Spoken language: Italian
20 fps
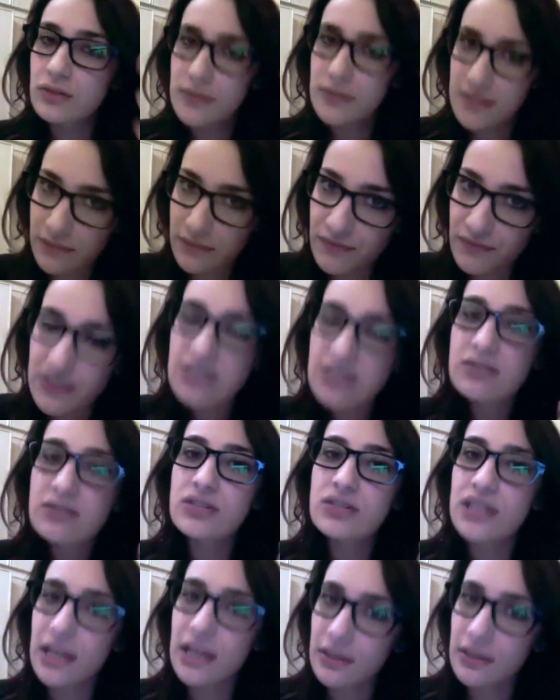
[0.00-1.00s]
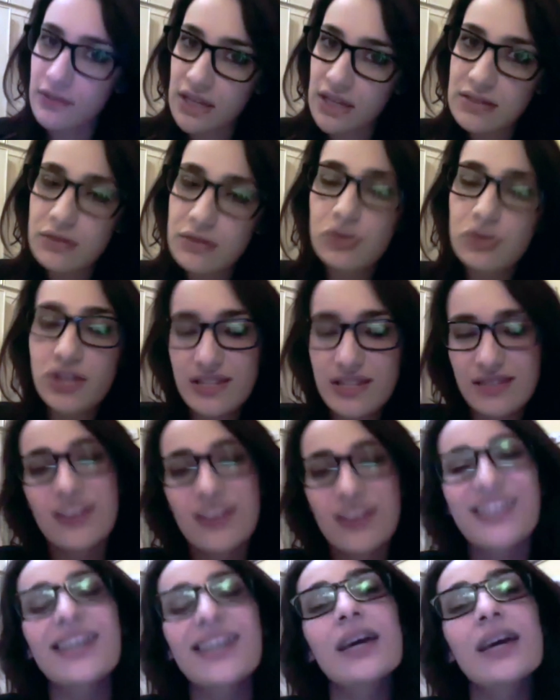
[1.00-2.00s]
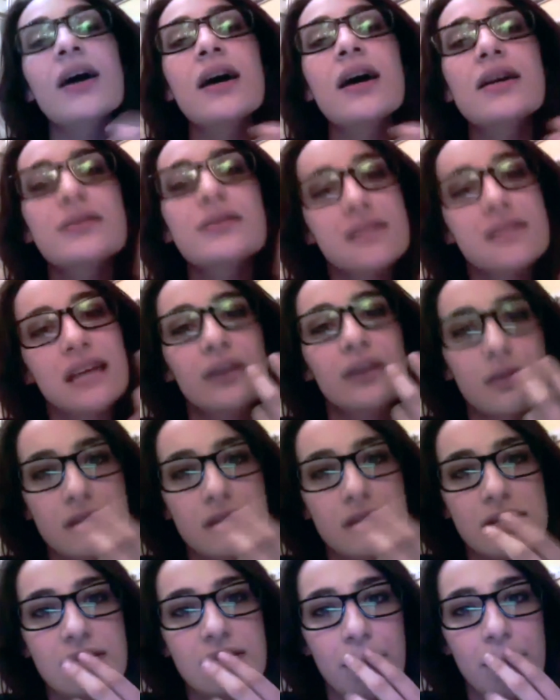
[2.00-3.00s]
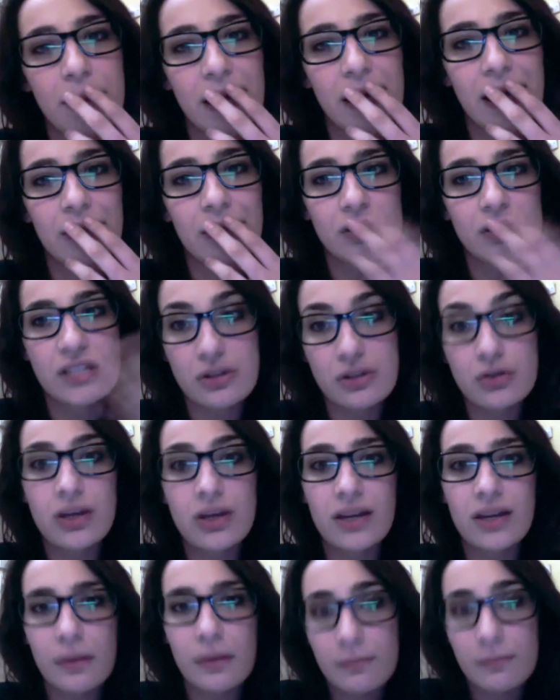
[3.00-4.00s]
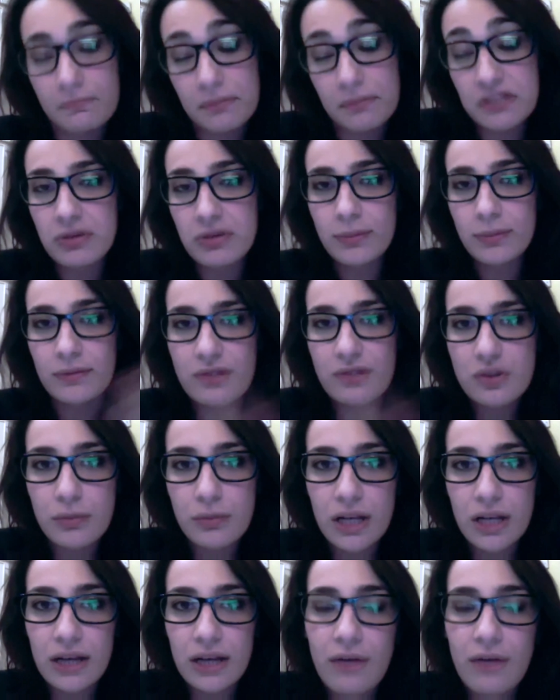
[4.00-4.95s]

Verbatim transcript: Se l'hai visto, se l'hai rivisto, cioè si vede che sa di cosa sta parlando, nel senso che penso l'abbia visto mille